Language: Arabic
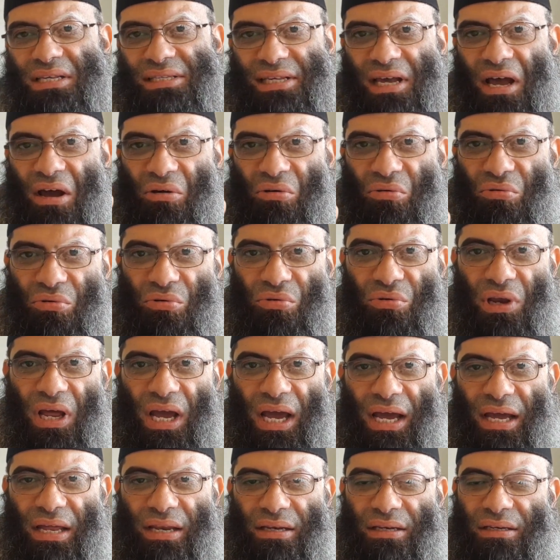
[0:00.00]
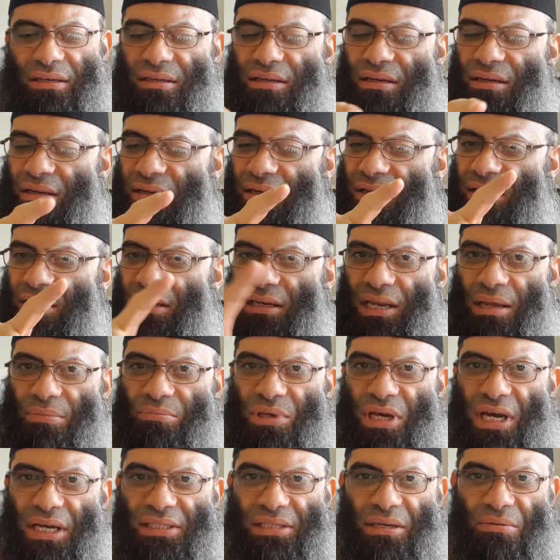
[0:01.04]
سأقوله الآن لم
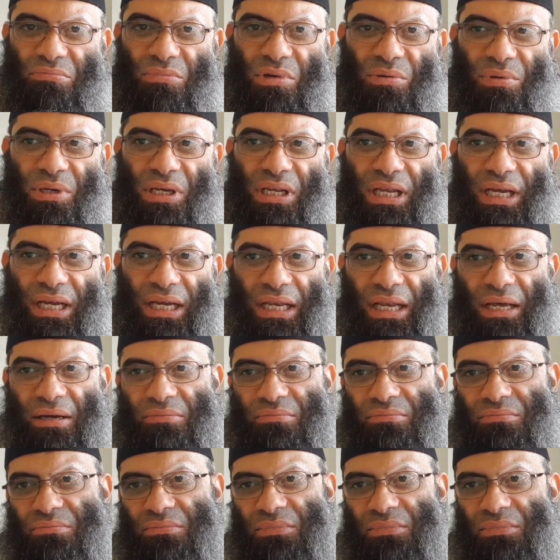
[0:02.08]
يهتم به الإعلام